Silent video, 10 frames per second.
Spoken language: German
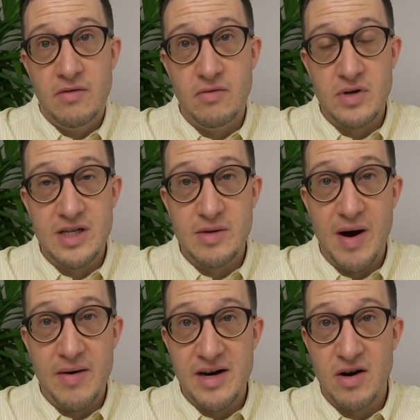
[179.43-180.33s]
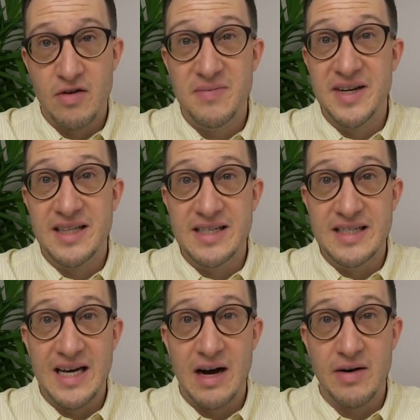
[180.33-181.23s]
würde die Bauherrenhaftpflicht
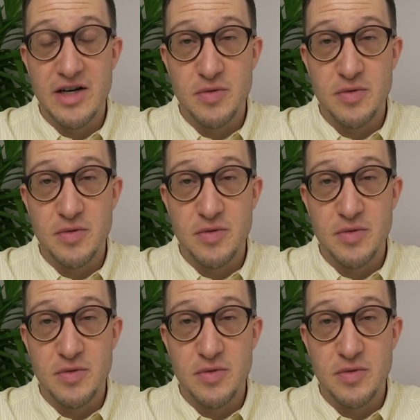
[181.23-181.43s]
diese auch